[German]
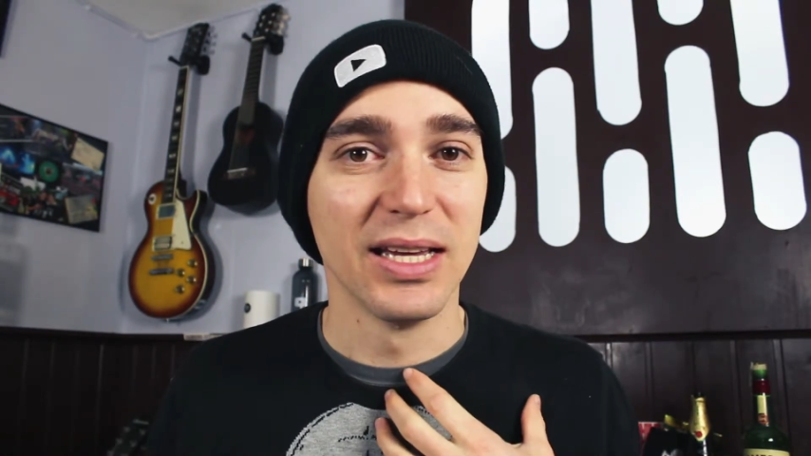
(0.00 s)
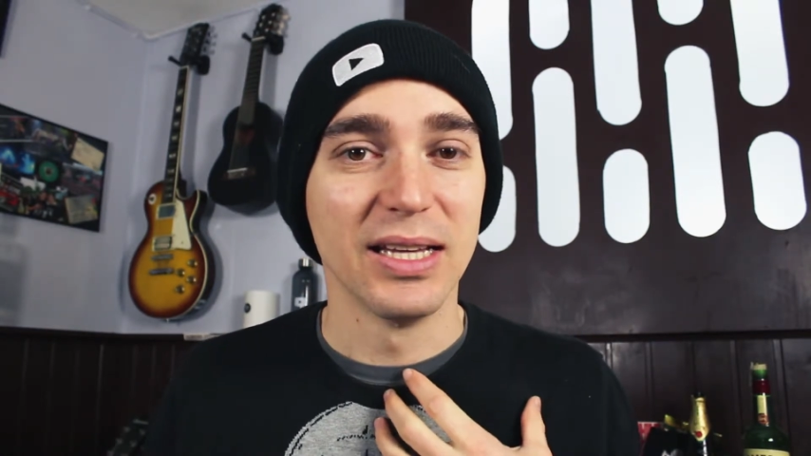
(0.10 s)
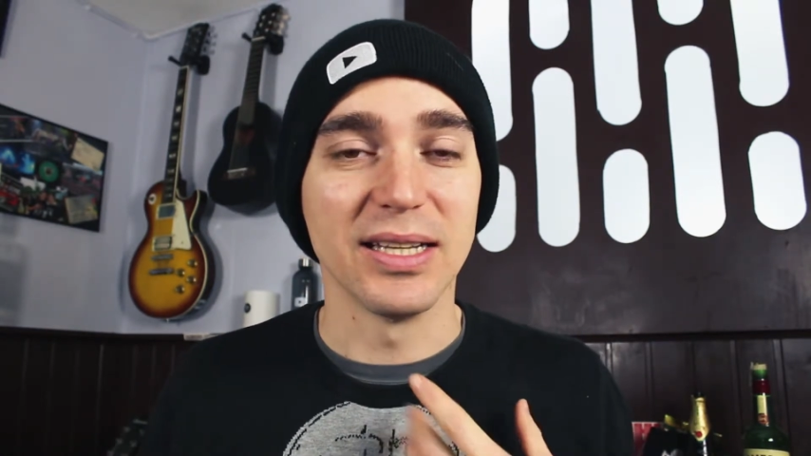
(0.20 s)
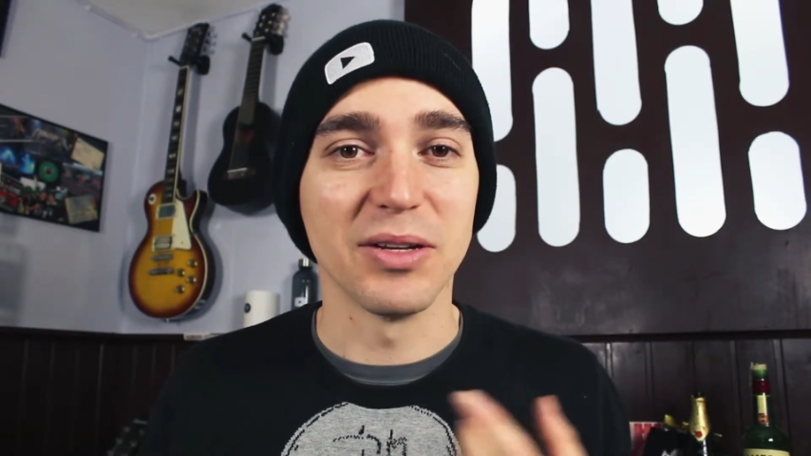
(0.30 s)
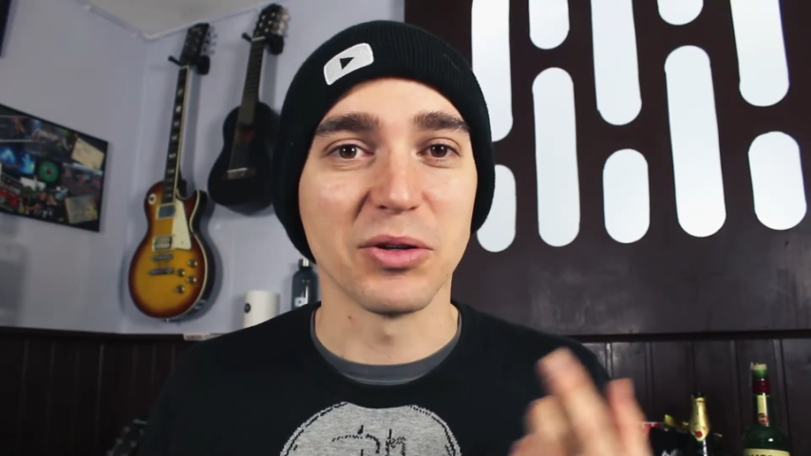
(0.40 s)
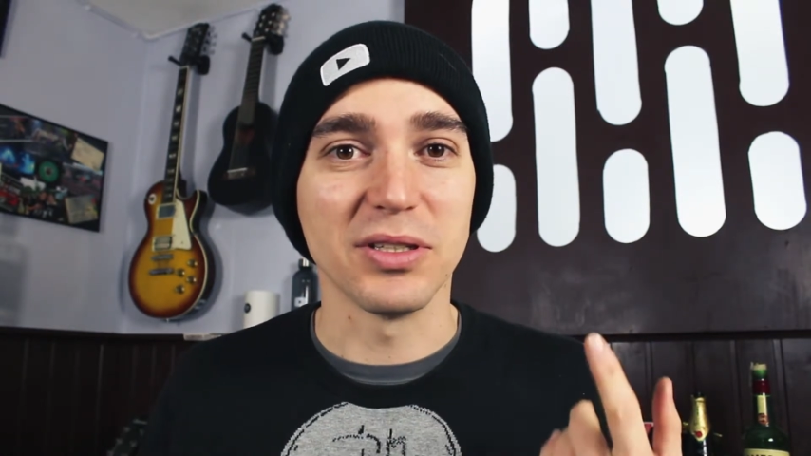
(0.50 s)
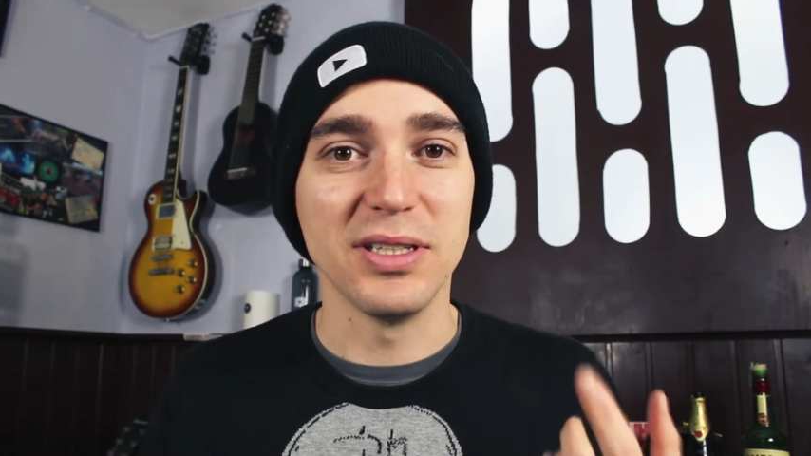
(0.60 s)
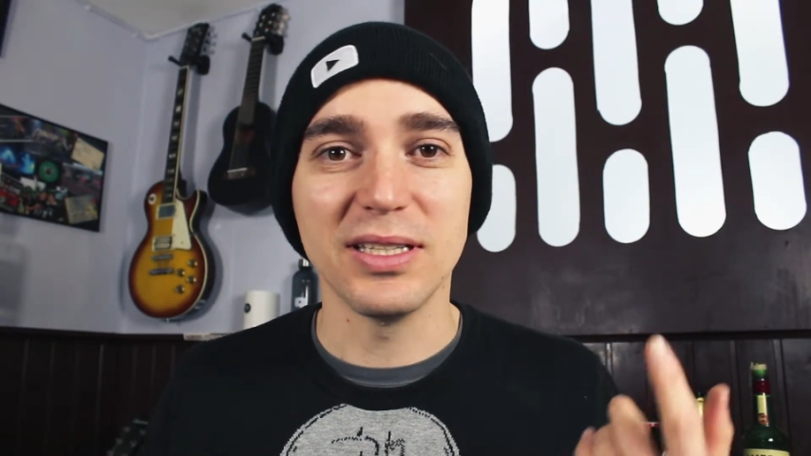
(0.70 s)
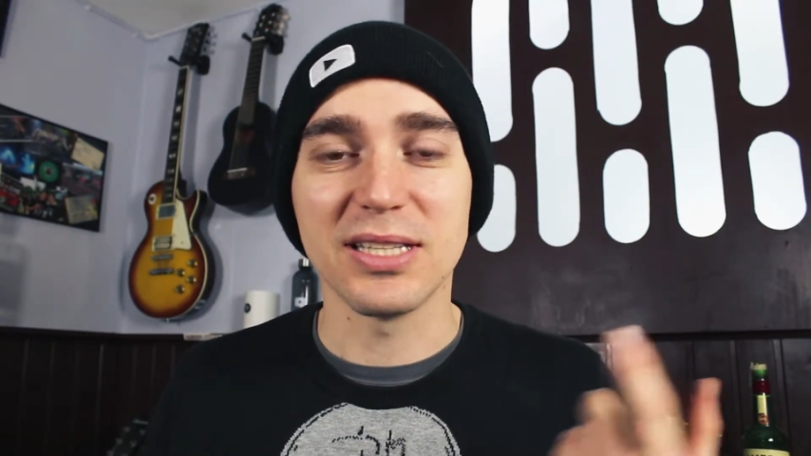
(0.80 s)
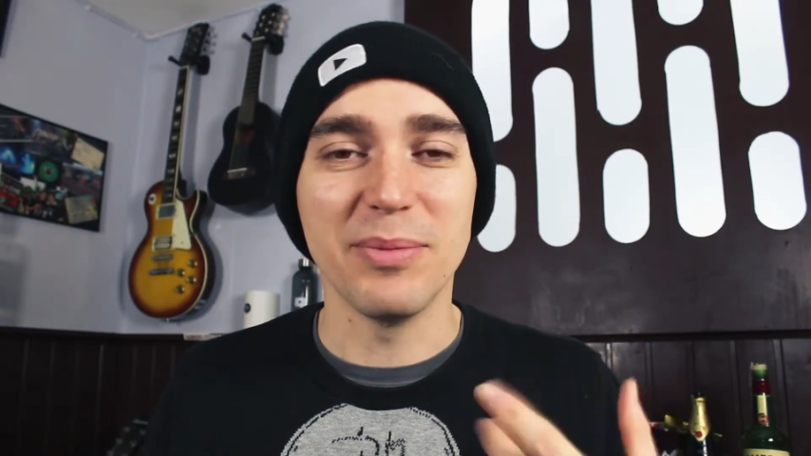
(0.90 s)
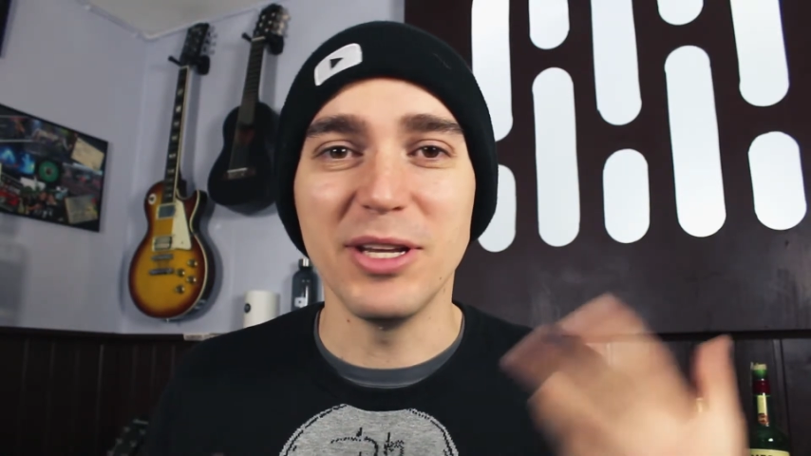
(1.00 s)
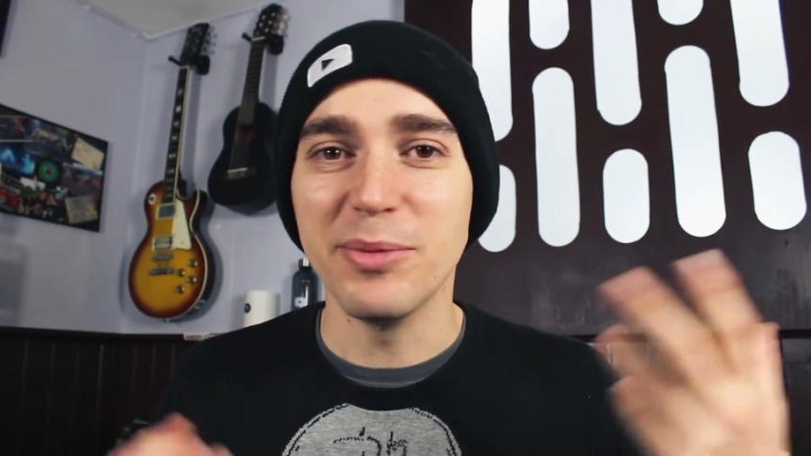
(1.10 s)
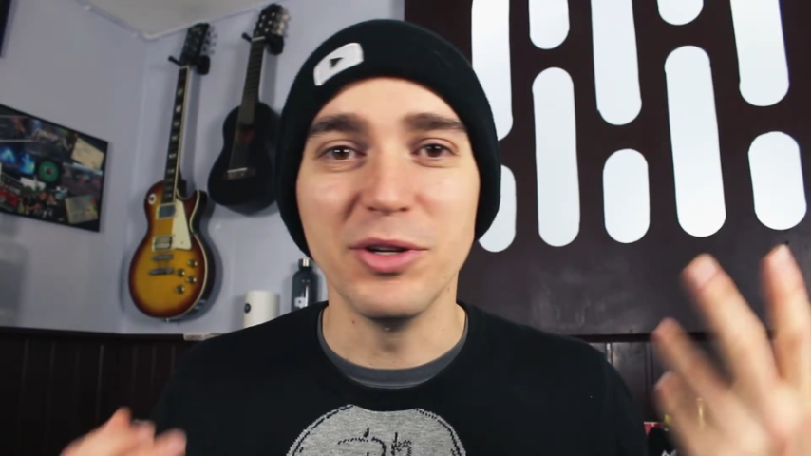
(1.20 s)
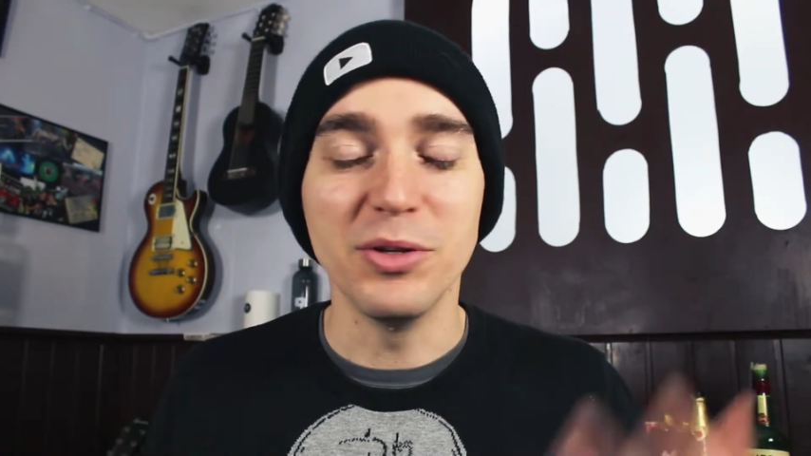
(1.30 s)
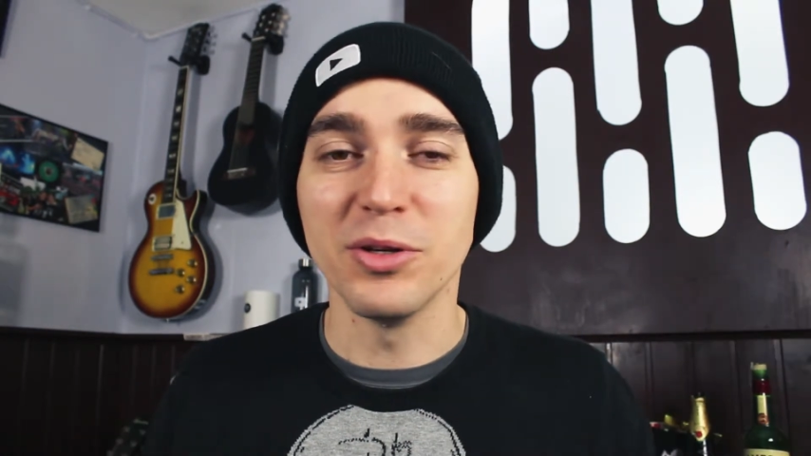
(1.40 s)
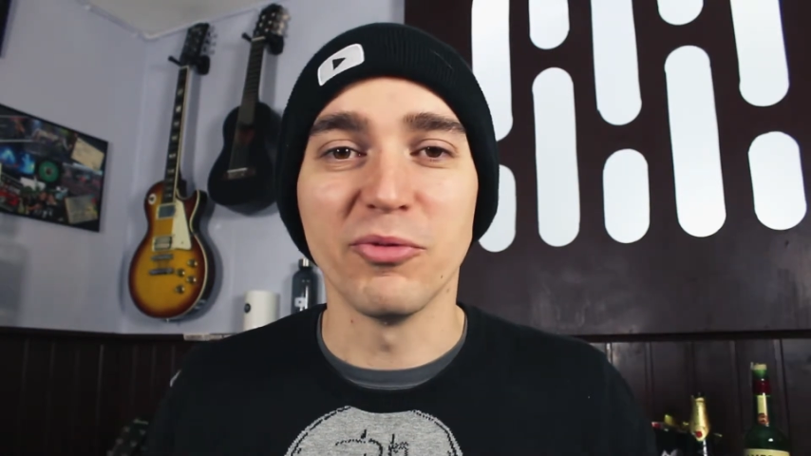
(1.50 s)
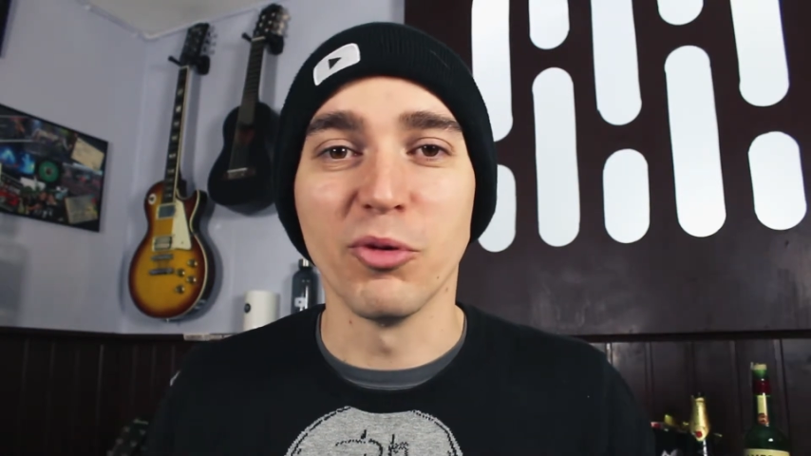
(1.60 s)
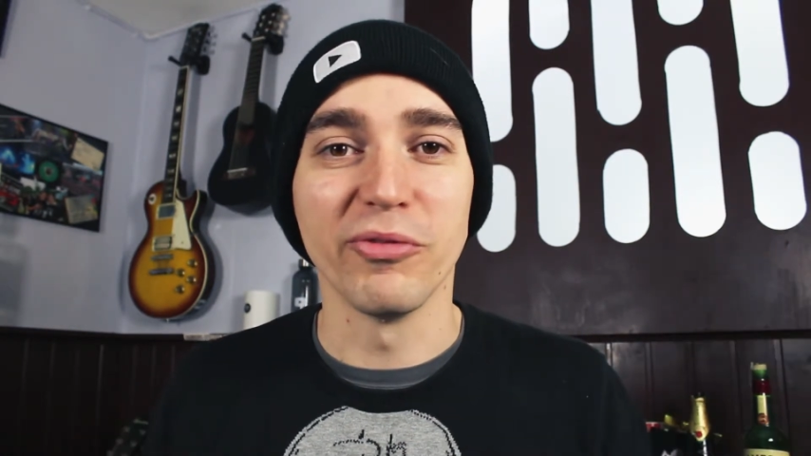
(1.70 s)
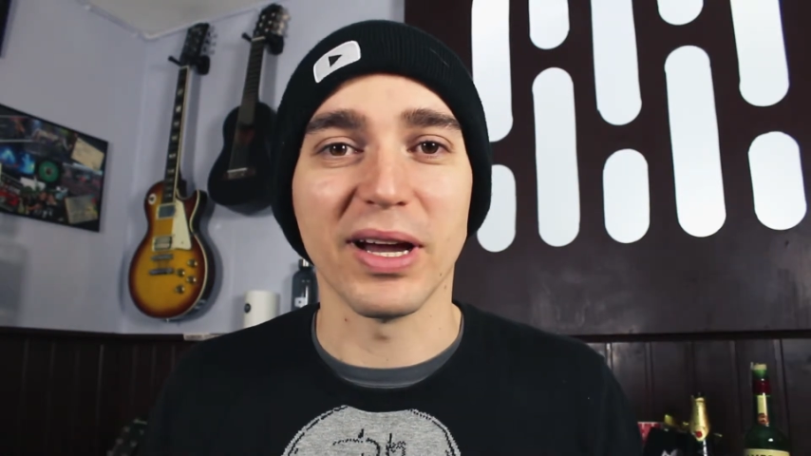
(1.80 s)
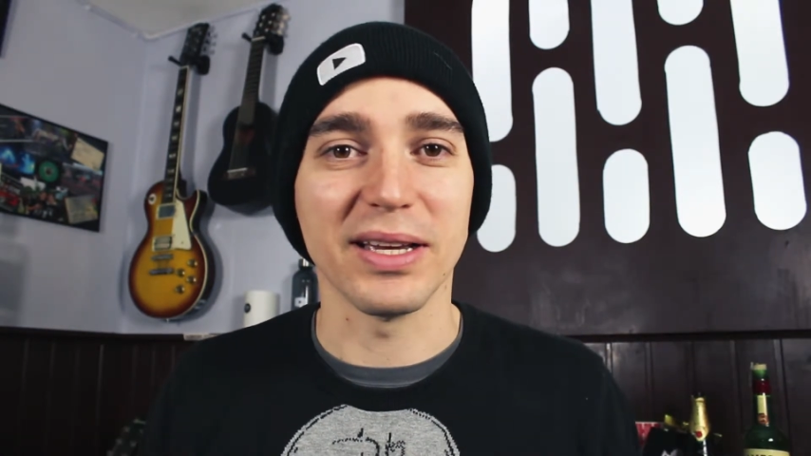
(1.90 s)
der noch nie in seinem Leben in irgendeinem
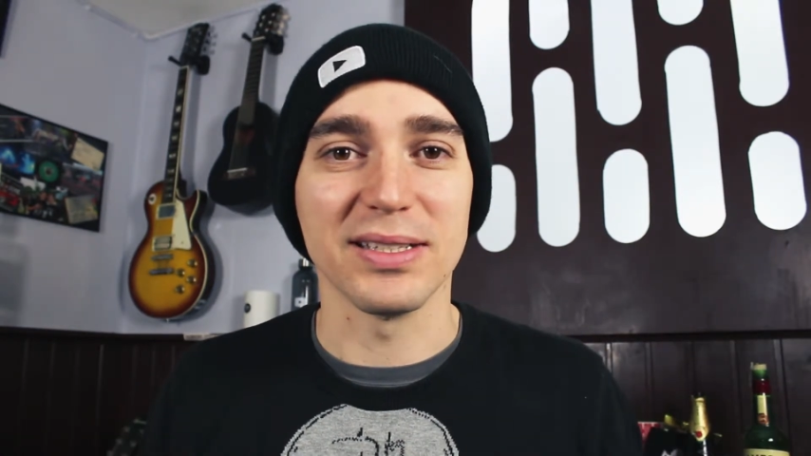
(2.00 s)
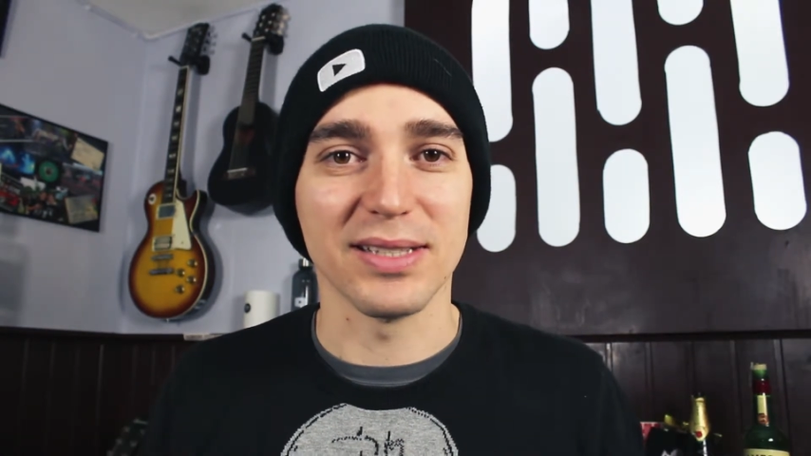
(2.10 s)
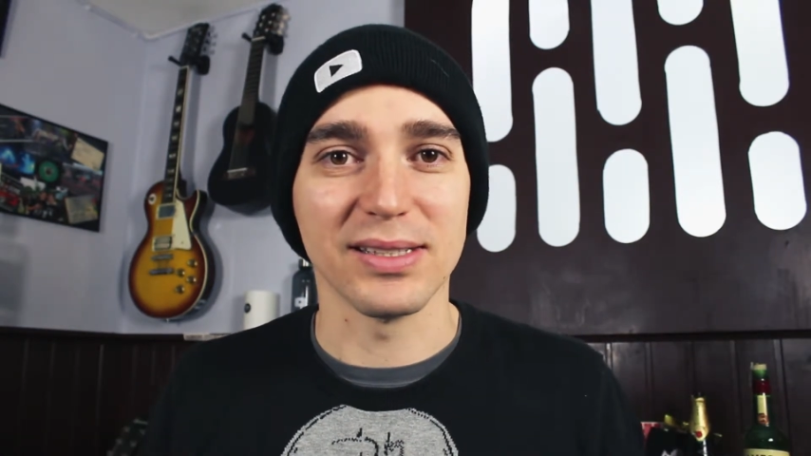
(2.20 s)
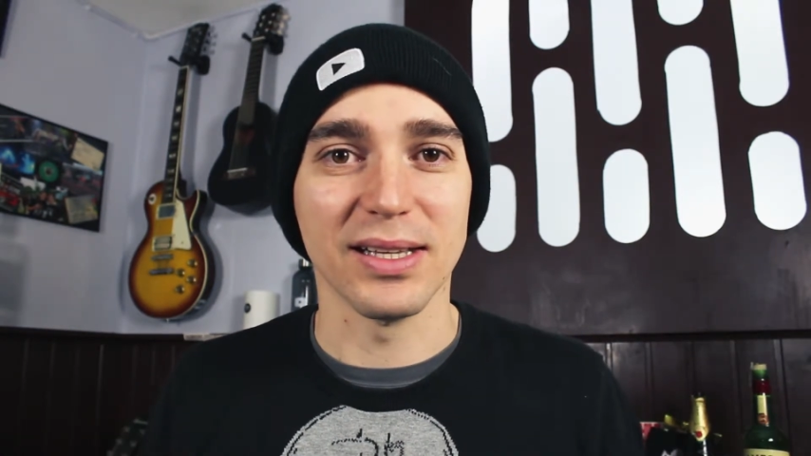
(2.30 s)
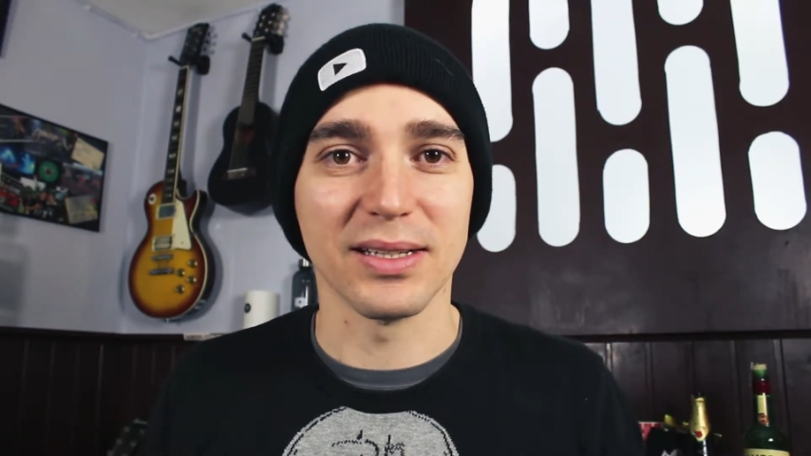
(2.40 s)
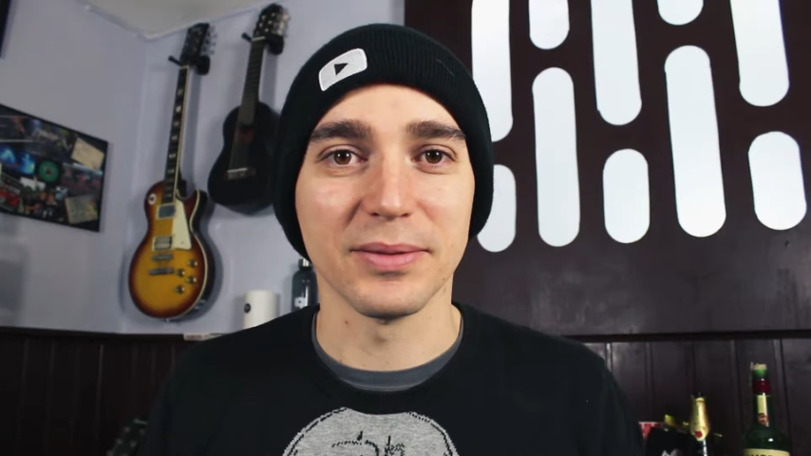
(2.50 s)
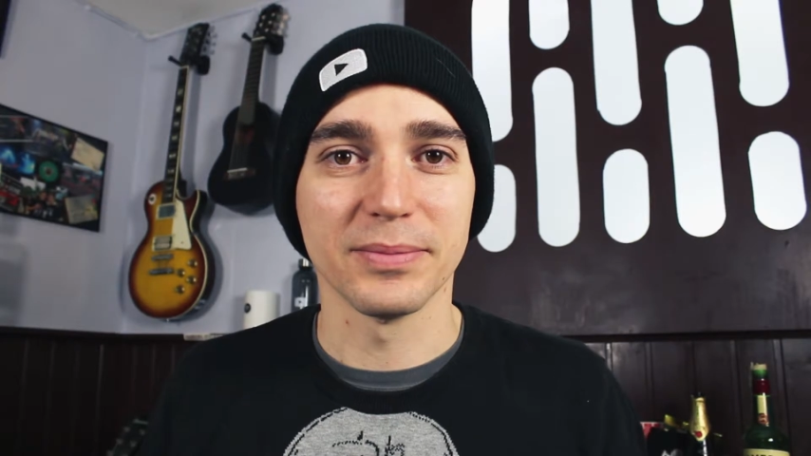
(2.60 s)
Wohnwagen gesessen hat.